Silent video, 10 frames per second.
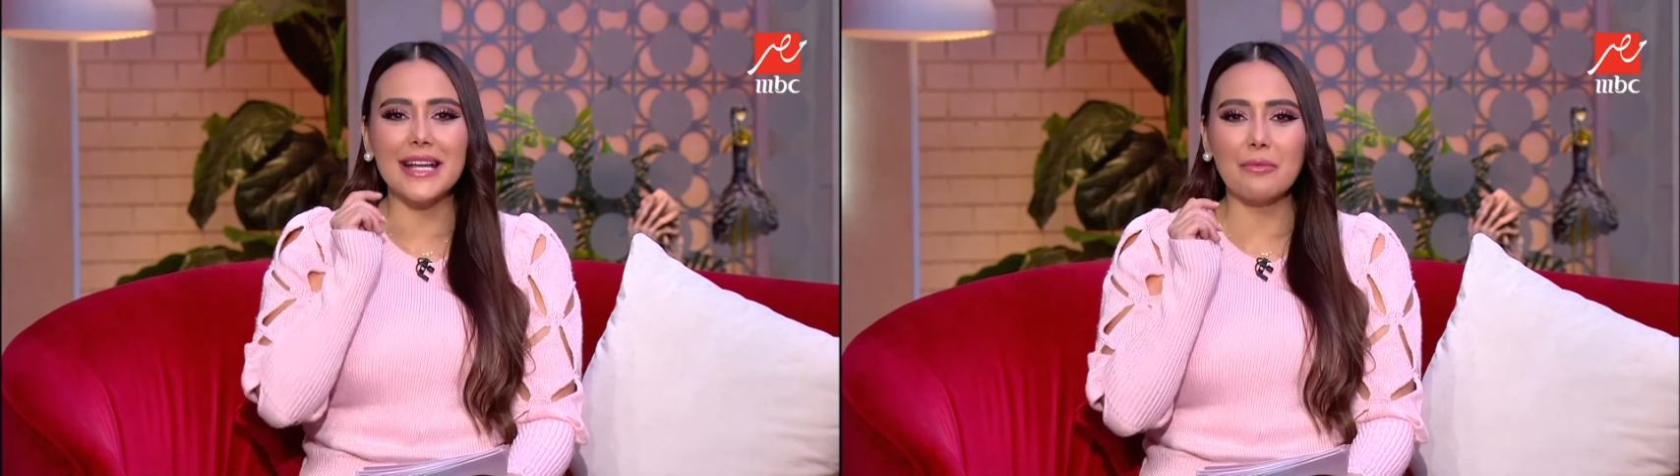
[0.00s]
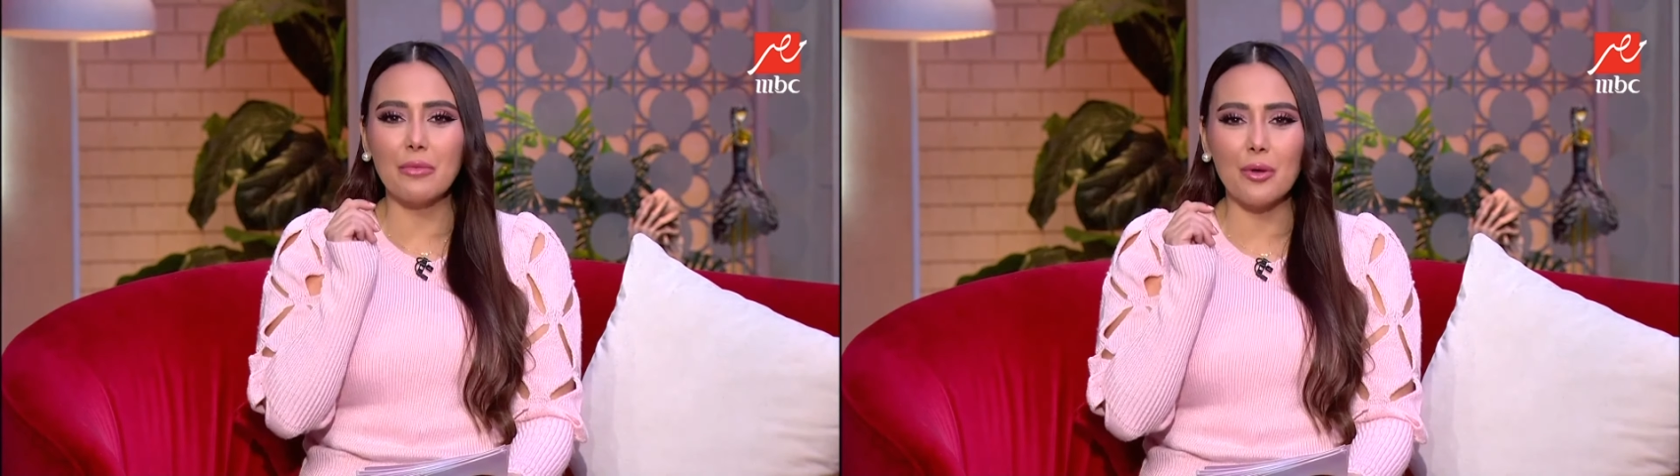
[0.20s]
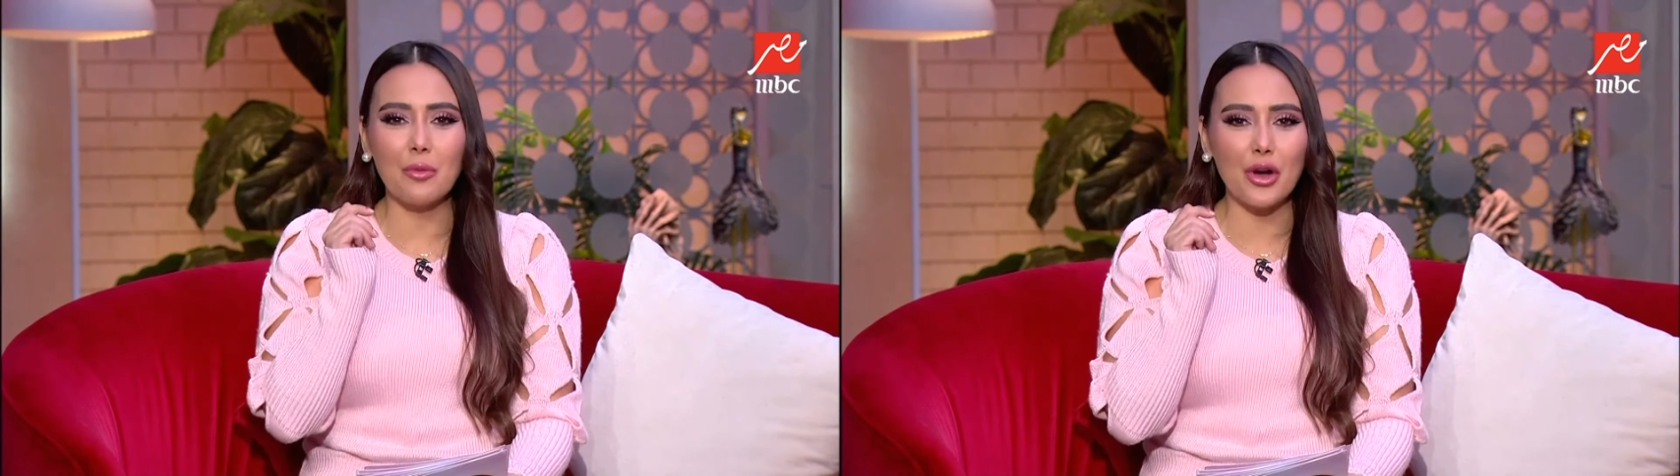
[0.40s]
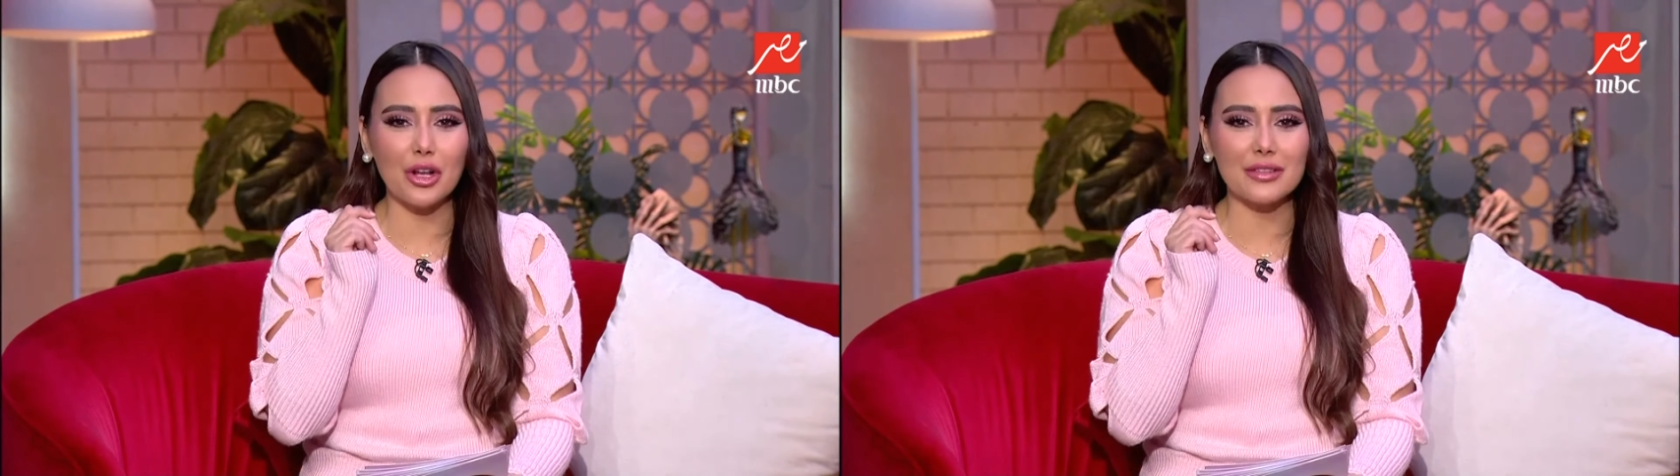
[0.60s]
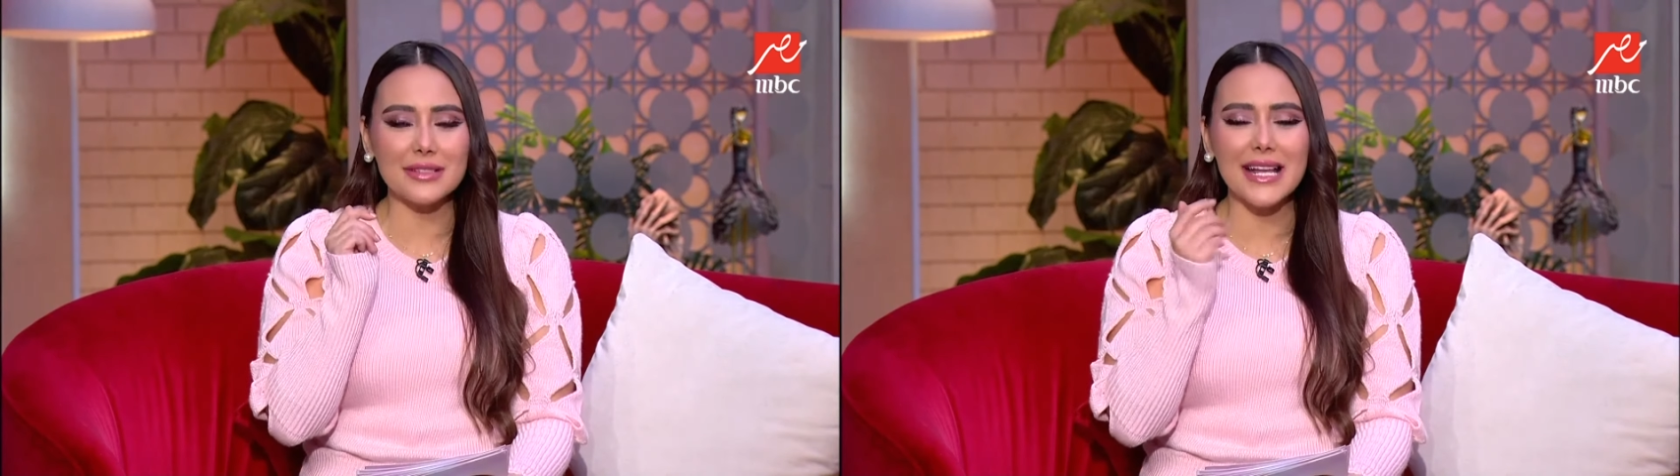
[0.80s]
جنبهم
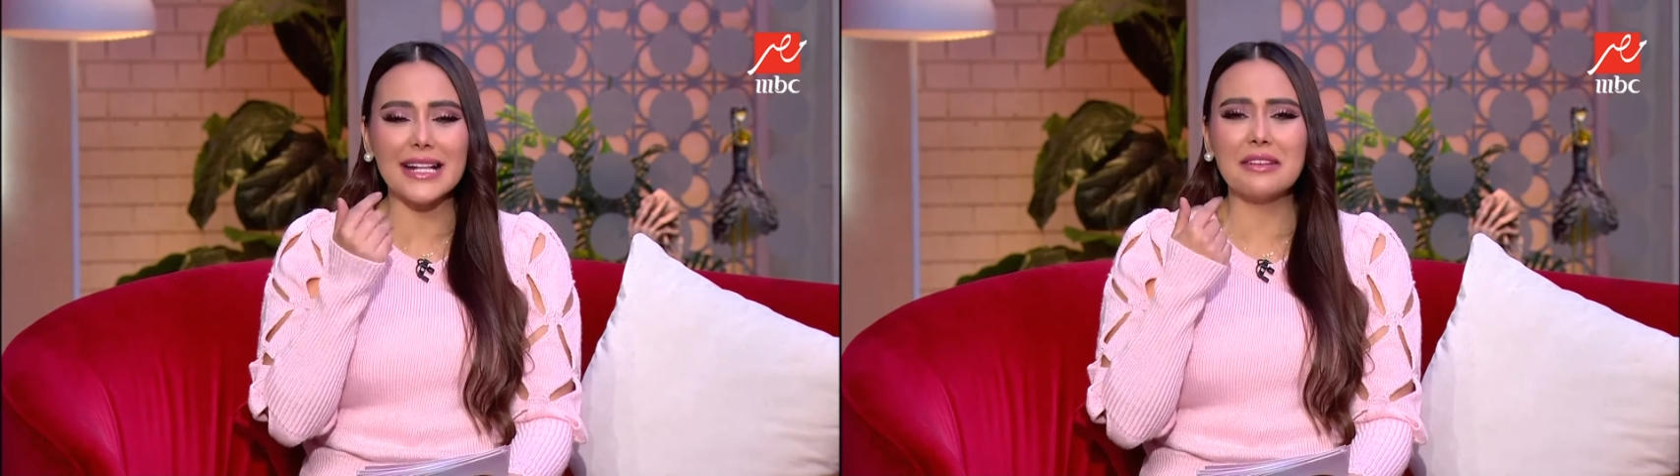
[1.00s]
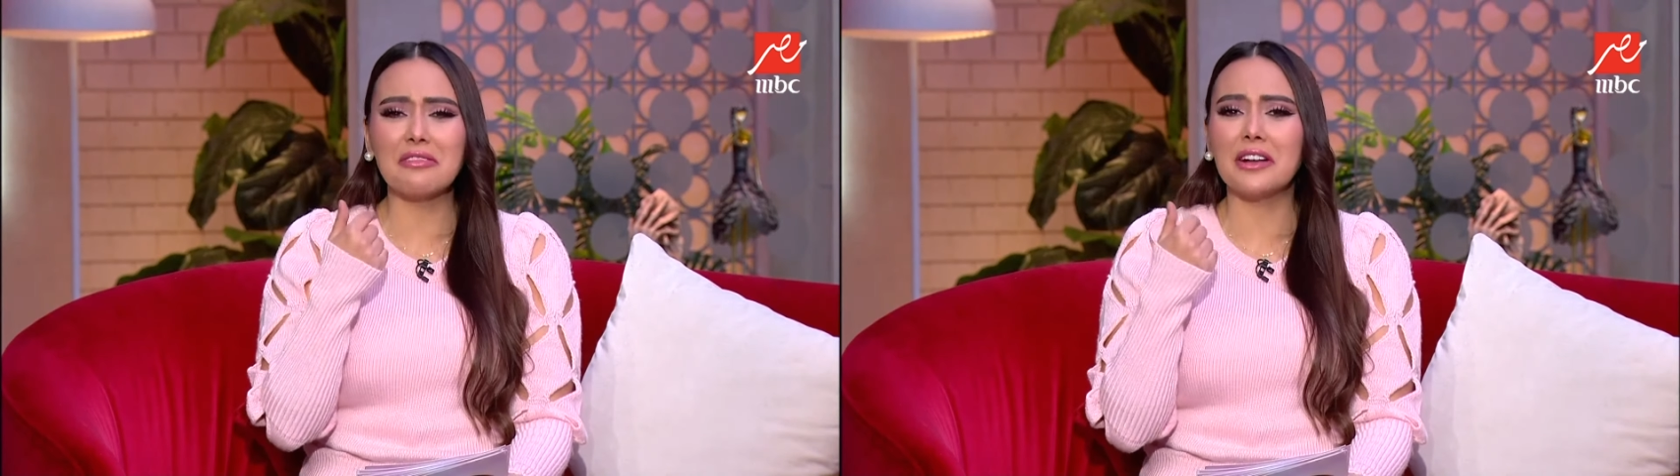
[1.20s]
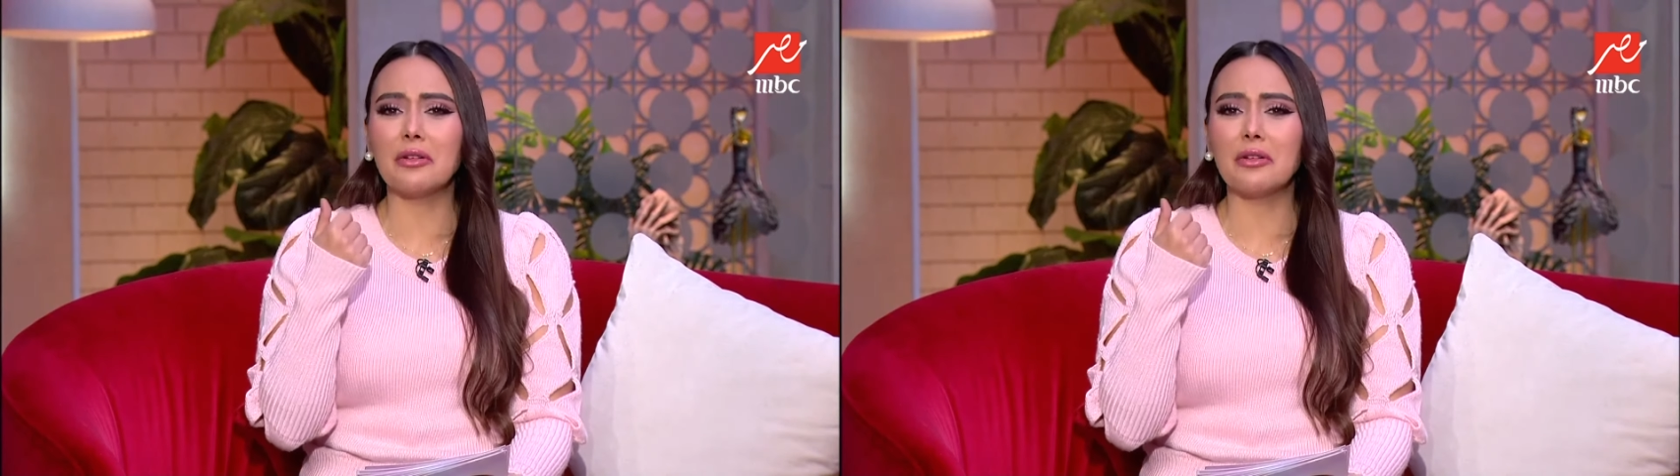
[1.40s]
وخلاص يعني ف...